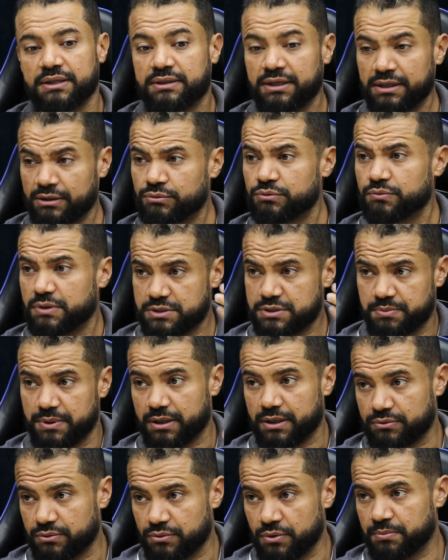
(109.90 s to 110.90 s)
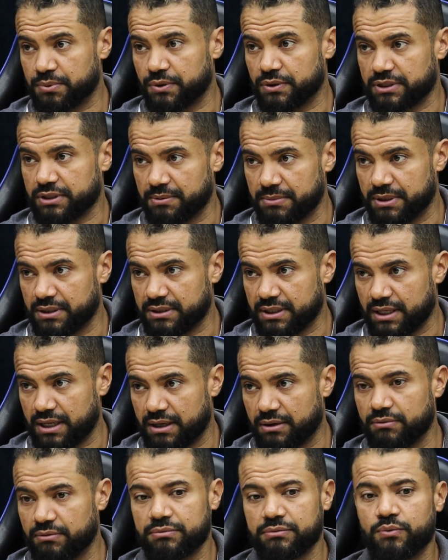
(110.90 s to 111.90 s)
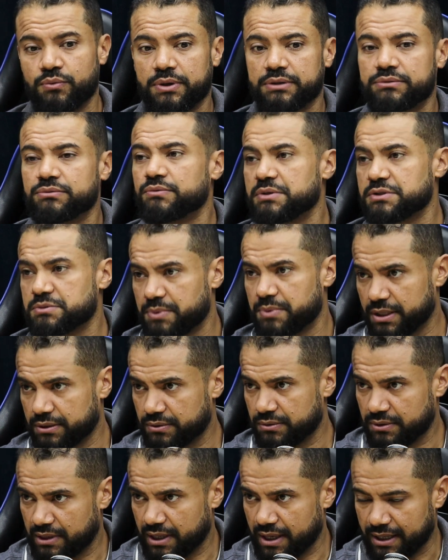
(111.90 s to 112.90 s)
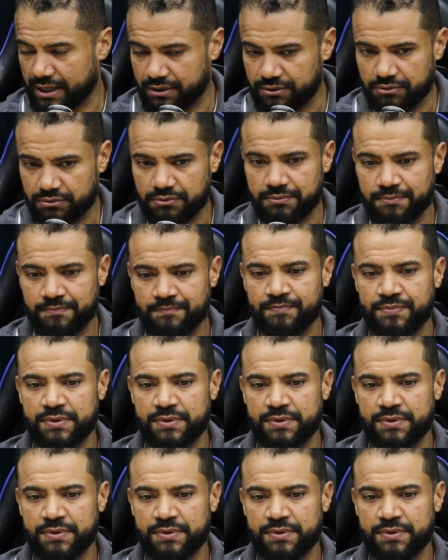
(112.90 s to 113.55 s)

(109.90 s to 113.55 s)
tanto no aspecto comportamental quanto no aspecto técnico.